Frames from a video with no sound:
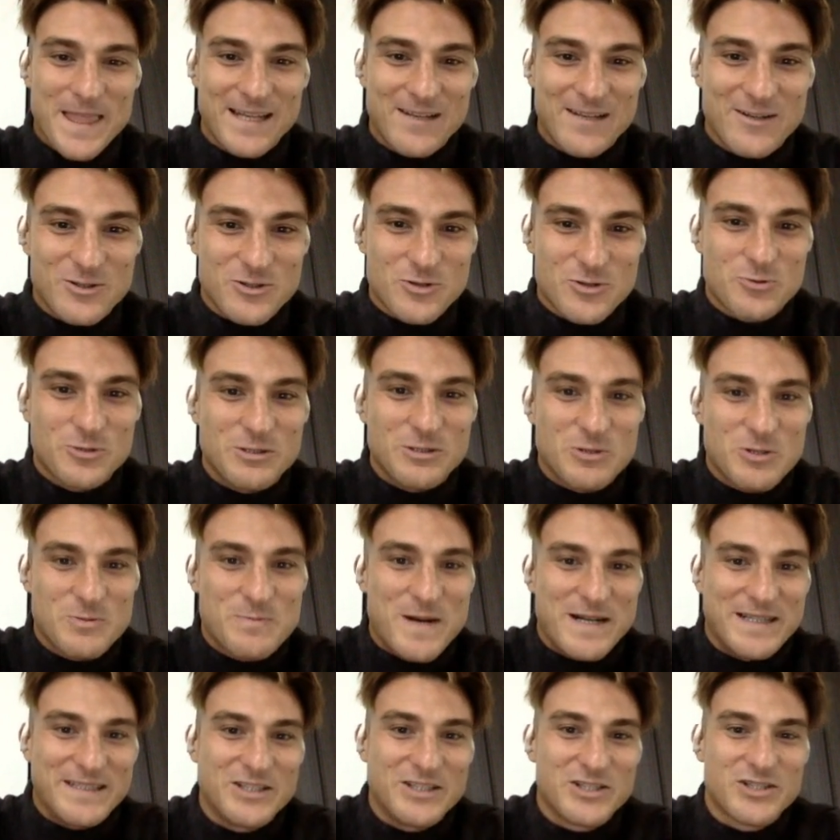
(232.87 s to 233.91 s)
y los dos últimos
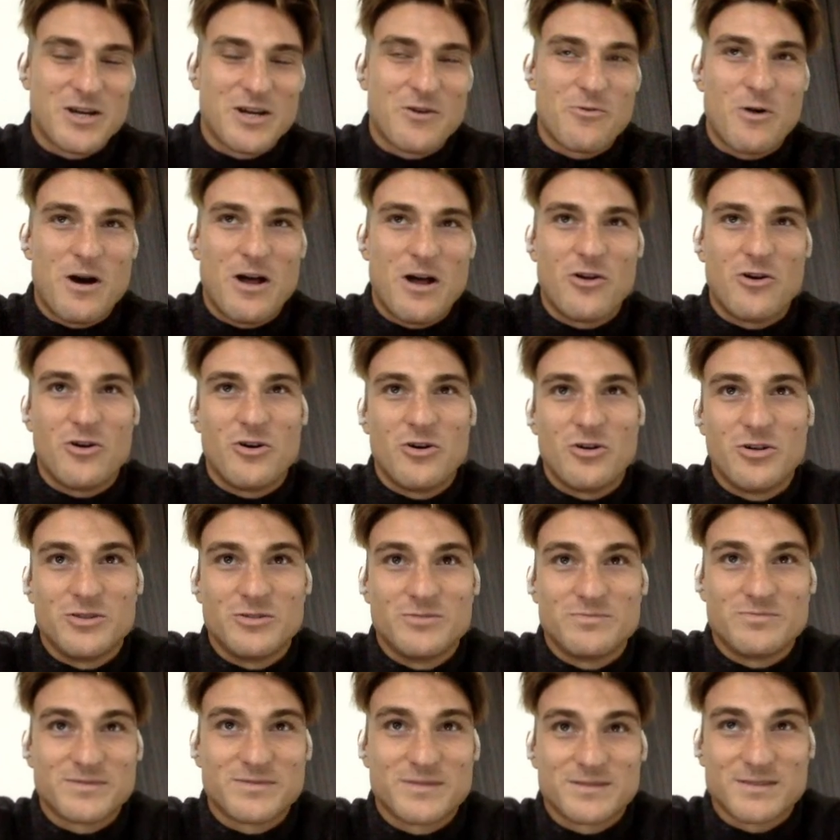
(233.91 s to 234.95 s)
partidos ha
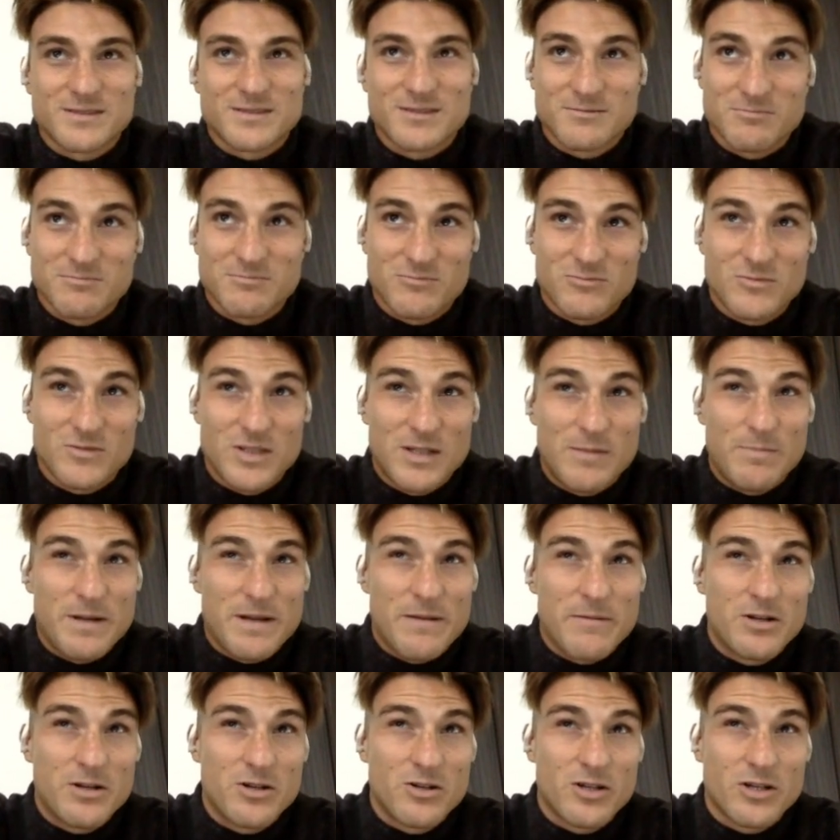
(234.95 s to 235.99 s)
jugado el
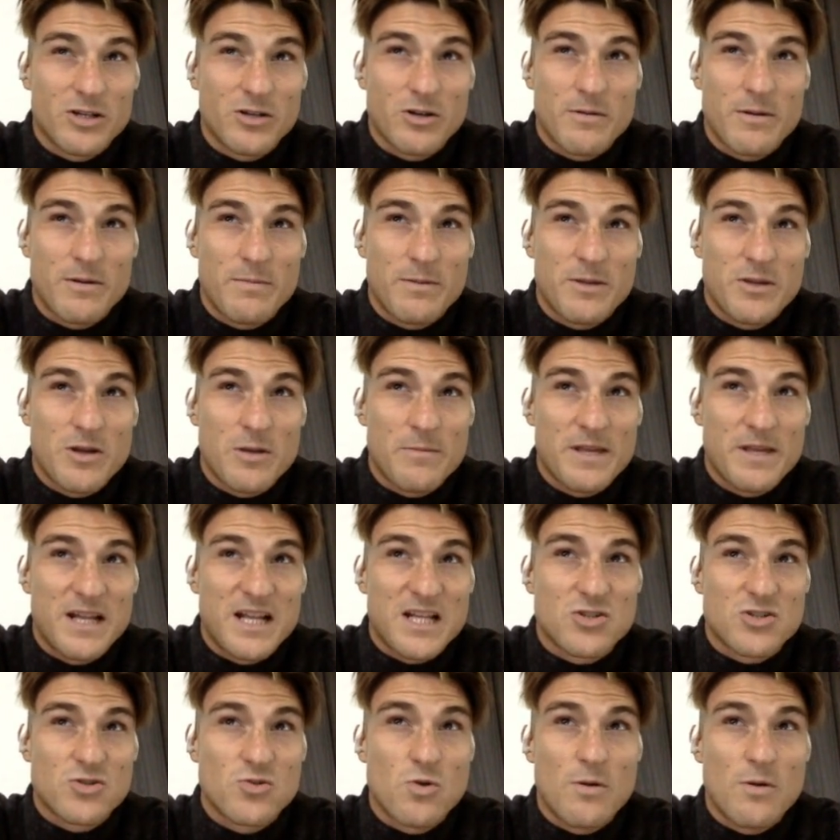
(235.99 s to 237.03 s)
primero creo que me pilló a mí a
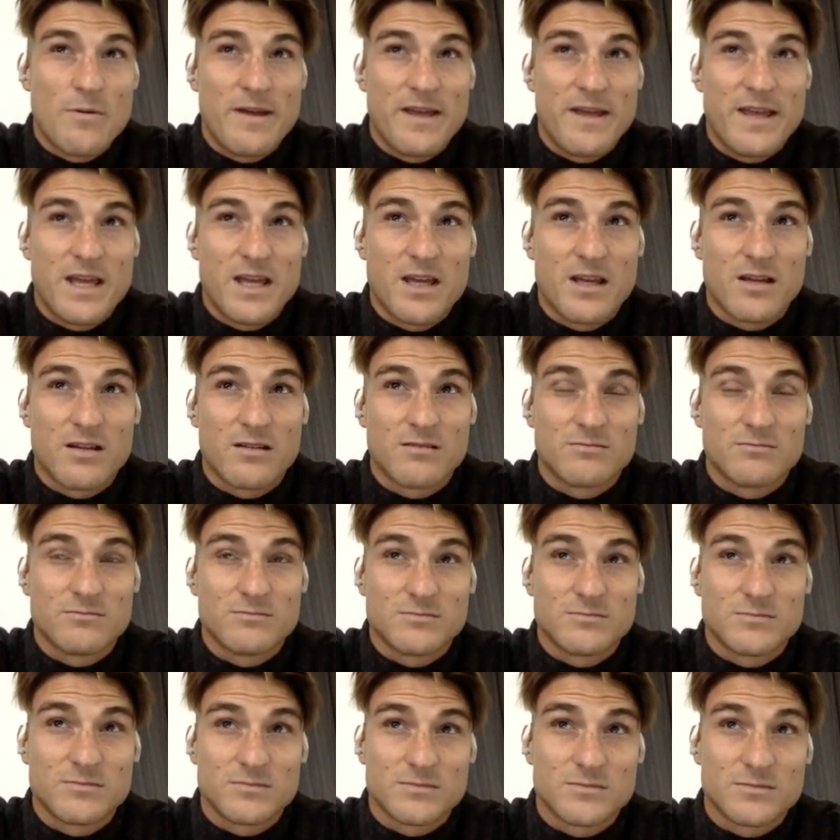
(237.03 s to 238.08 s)
las nueve
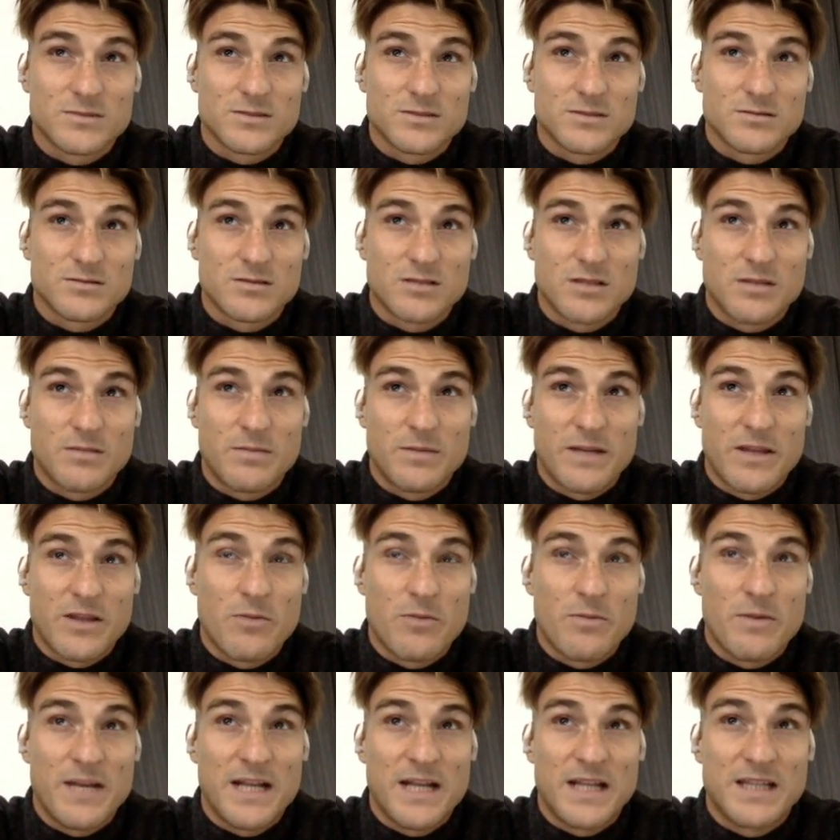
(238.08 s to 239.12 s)
que
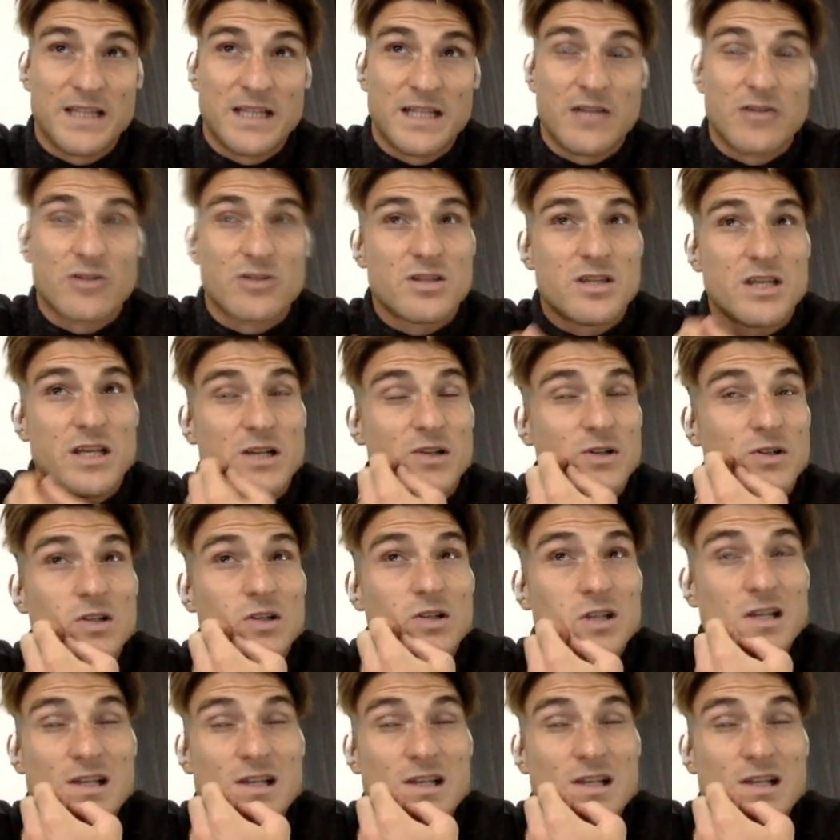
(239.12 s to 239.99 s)
perdió Miranda 2-0,